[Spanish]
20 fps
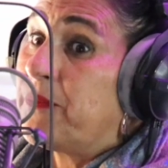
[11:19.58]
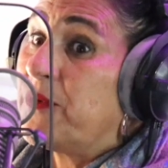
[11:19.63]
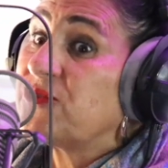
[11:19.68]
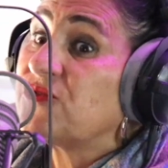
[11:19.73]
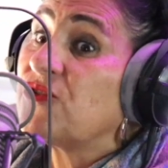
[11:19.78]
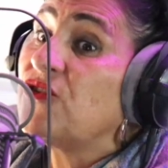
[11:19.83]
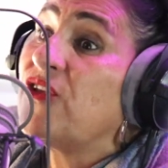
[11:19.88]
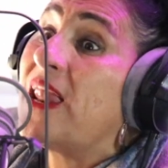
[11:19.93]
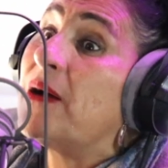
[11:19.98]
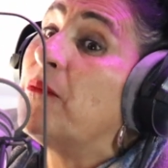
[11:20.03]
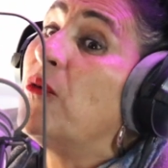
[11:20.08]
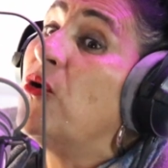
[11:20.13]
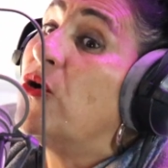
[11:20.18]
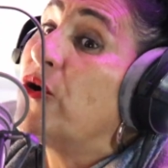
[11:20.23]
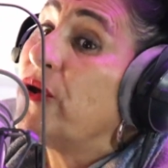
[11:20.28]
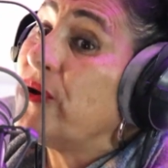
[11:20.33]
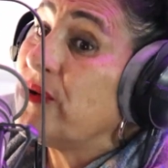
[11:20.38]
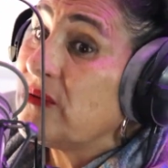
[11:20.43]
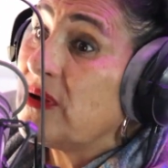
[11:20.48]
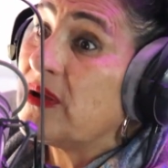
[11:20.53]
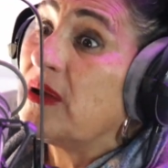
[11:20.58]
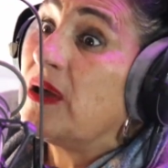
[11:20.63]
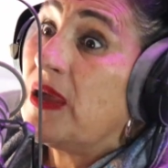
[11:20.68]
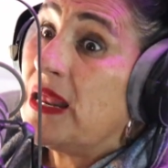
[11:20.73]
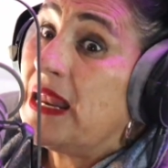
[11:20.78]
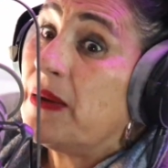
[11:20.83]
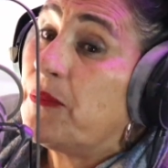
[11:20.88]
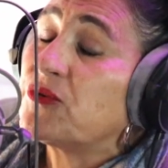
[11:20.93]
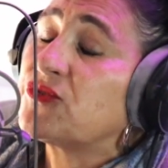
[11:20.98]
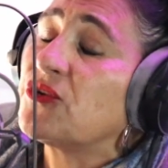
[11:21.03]
apóstol del amor,
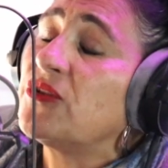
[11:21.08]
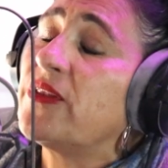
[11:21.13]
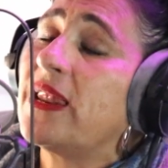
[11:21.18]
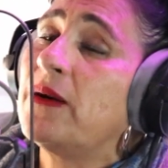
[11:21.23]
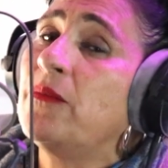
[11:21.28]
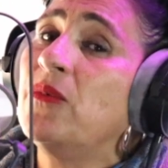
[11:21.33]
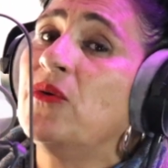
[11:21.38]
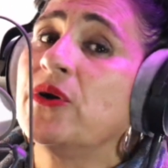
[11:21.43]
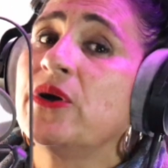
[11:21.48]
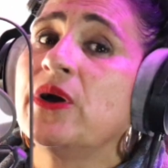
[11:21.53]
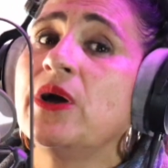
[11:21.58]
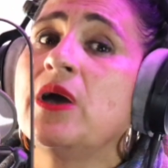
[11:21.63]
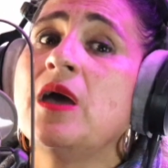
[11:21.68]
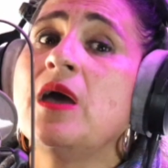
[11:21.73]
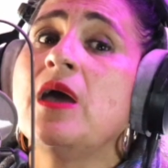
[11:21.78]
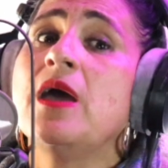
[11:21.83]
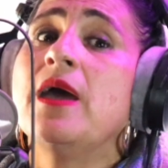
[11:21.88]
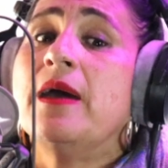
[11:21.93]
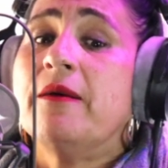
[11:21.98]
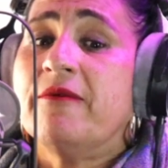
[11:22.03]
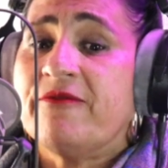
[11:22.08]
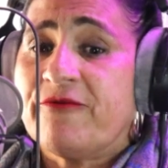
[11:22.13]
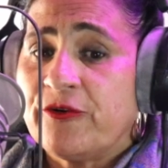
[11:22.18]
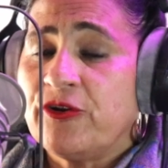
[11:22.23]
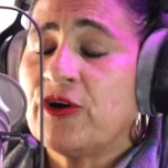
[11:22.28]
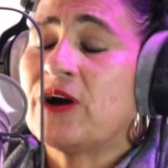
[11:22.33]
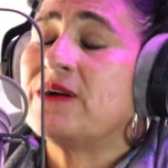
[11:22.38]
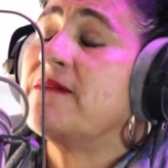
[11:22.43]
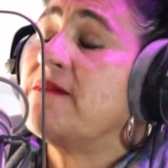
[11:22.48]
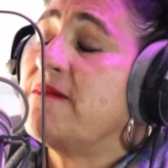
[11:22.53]
el apóstol del amor,
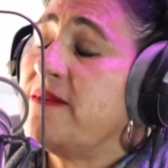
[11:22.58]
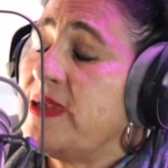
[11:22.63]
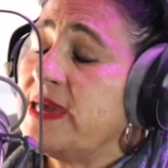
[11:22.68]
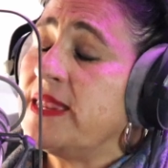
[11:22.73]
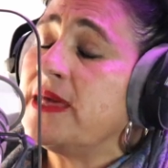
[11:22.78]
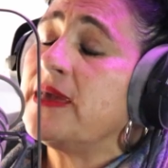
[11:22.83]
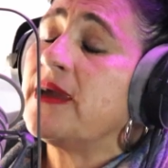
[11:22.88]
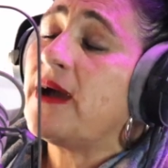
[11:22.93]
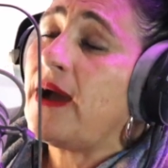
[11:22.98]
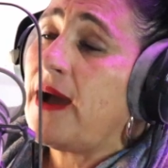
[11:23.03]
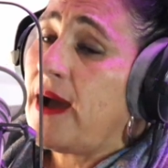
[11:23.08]
fueron a vivir